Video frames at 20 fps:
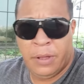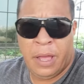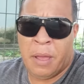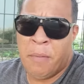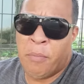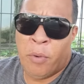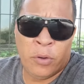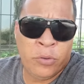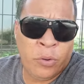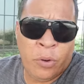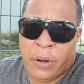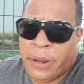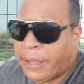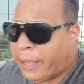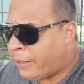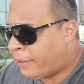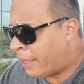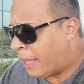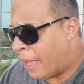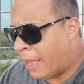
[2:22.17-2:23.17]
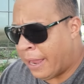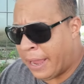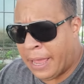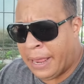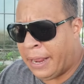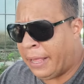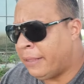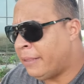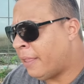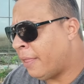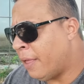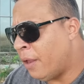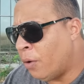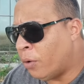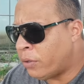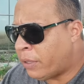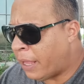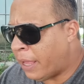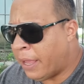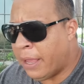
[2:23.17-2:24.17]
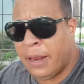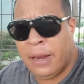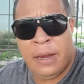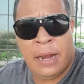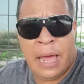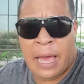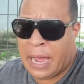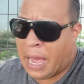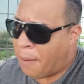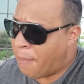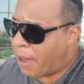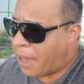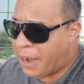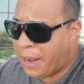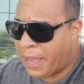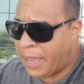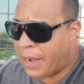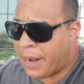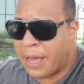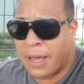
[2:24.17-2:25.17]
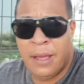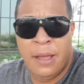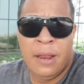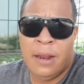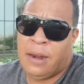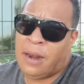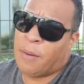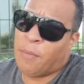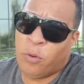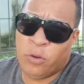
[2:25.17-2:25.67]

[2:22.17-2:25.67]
El motorista, el gerente del hotel, la camarera, la